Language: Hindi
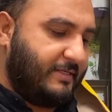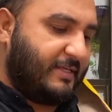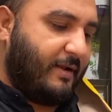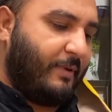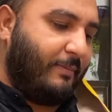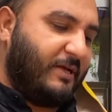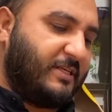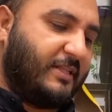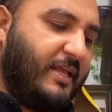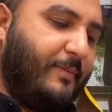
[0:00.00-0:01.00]
सर हमारे
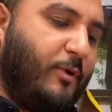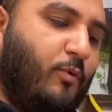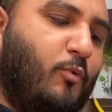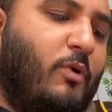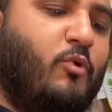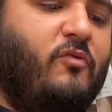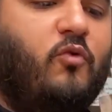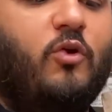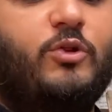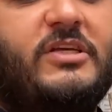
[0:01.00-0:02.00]
पास आता है ये प्योर पूरा पूरा
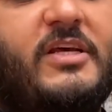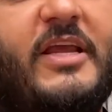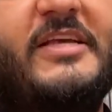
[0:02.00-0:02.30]
फूल होता है सर